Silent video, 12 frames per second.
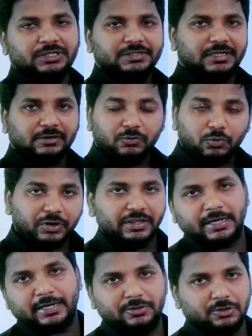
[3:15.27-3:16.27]
সেটা করে
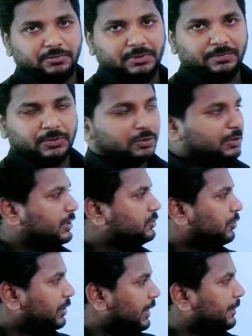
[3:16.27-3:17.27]
দেখাইতে হবে তো অধ্যায়
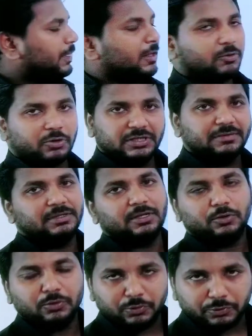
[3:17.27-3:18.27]
ছয়ে ক্রয়
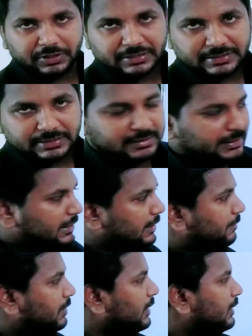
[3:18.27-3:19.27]
জাবেদার অঙ্ক রয়েছে সেখানে
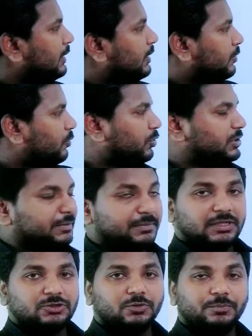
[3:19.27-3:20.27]
আমরা ক্রয়
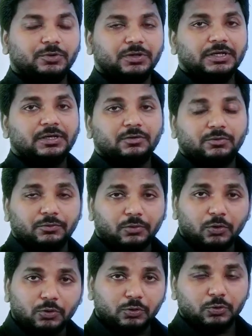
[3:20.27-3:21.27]
জাবেদা সম্পর্কে
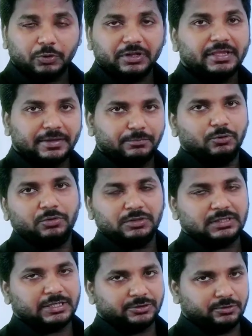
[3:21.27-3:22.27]
অঙ্ক করে দেখব
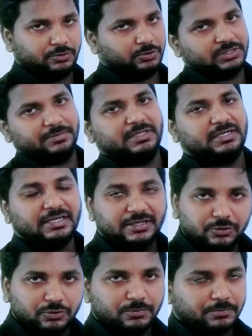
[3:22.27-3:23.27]
যে আসল ক্রয় জাবেদাটা
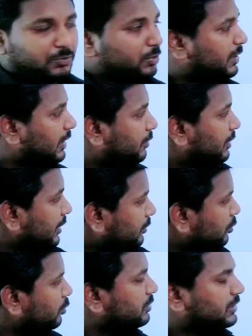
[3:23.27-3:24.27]
কীরকম তবে এখন
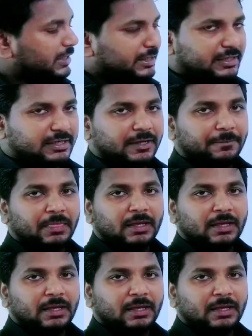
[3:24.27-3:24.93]
একটুটুকু জানিয়ে রেখি